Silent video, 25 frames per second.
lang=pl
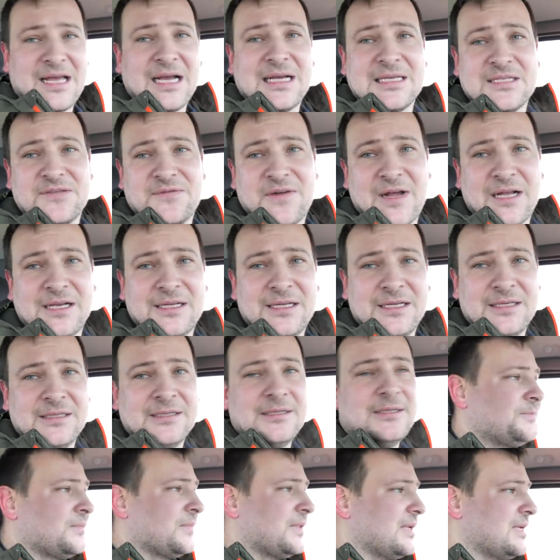tak zwany.
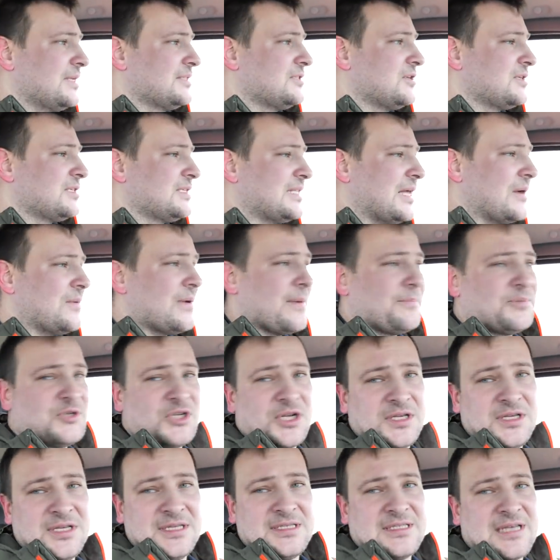E, została
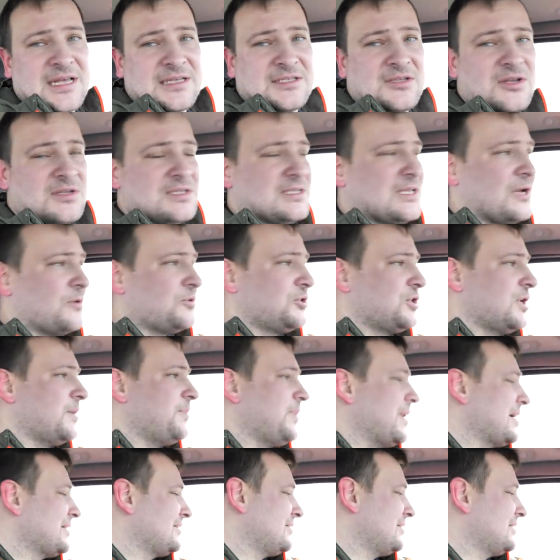pszenica, został
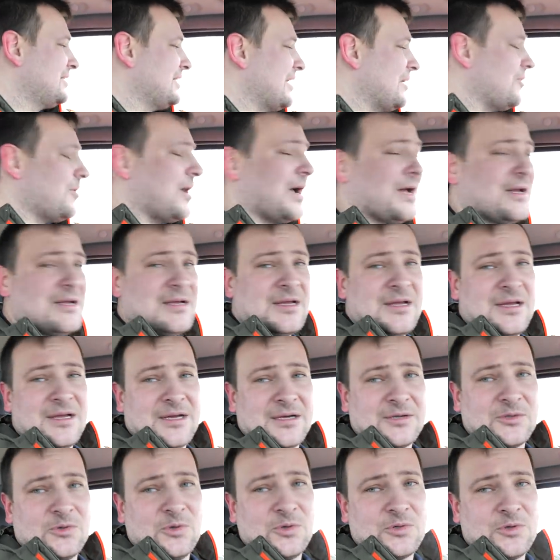rzepak, została
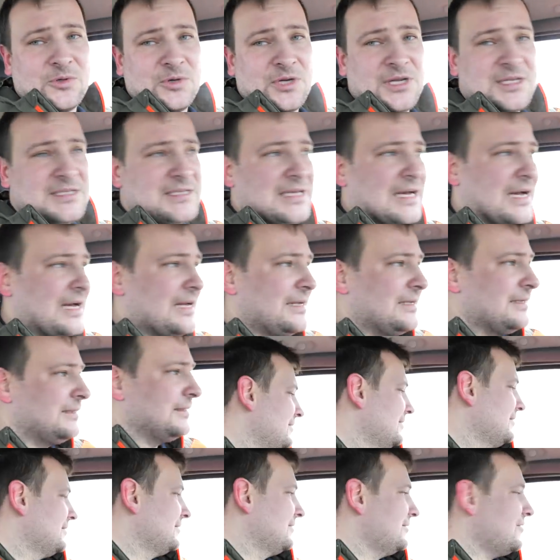kukurydza.
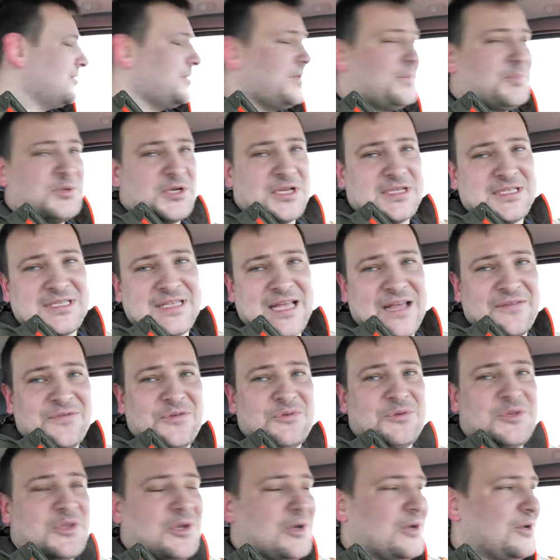No i
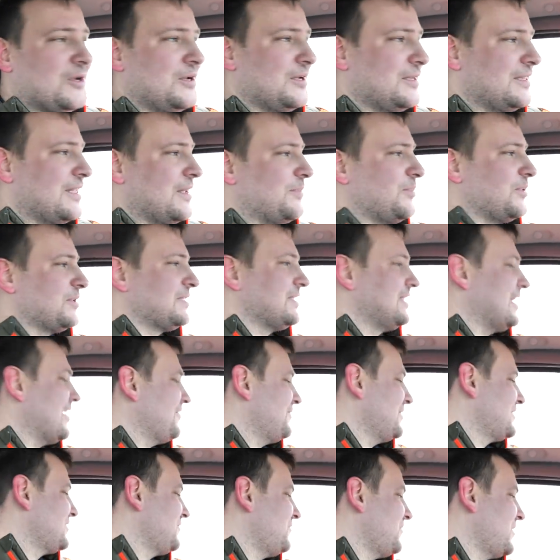przedstawił to na
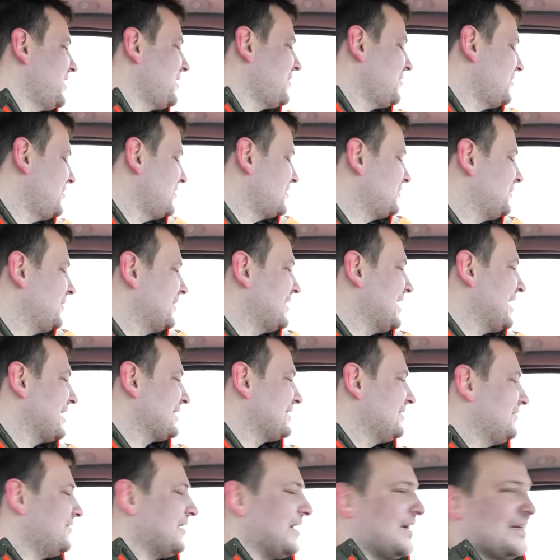podstawie swojego
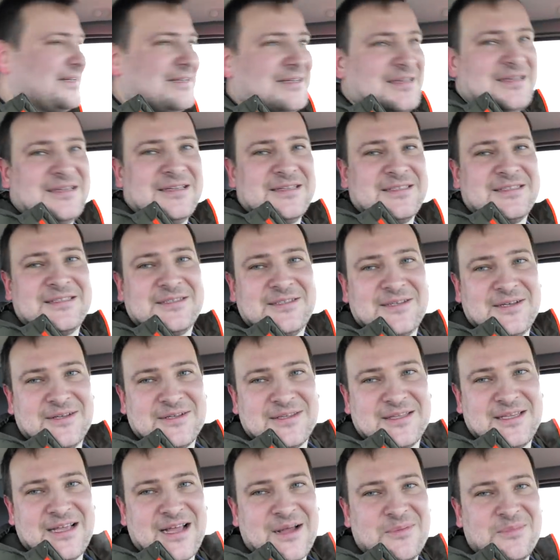gospodarstwa.
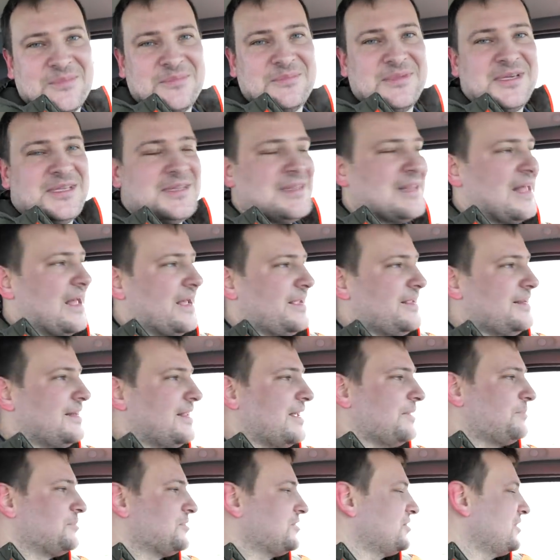Co tam mi
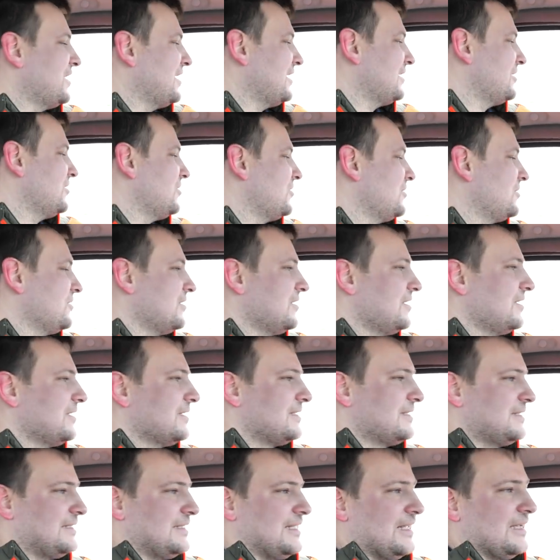najlepszego
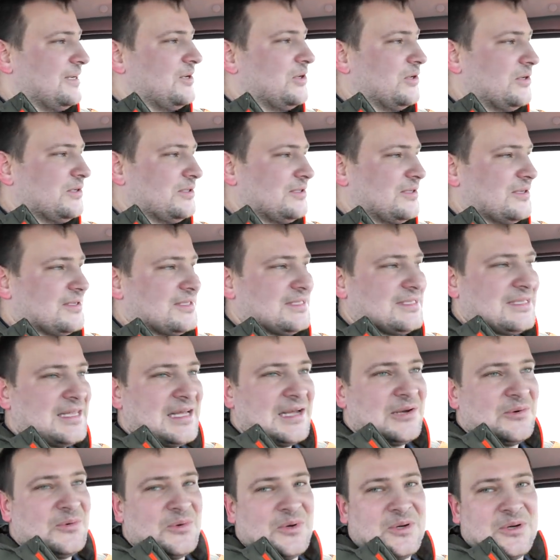z tego
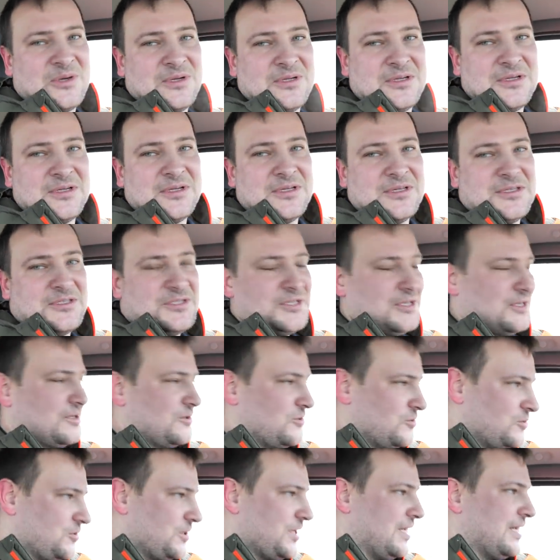zostało.
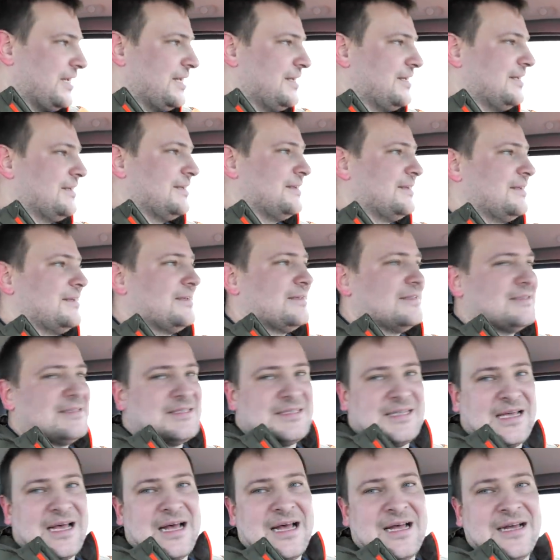Dziękuję
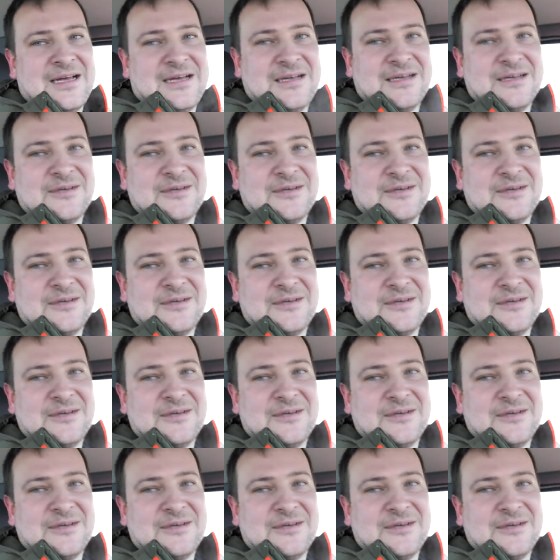za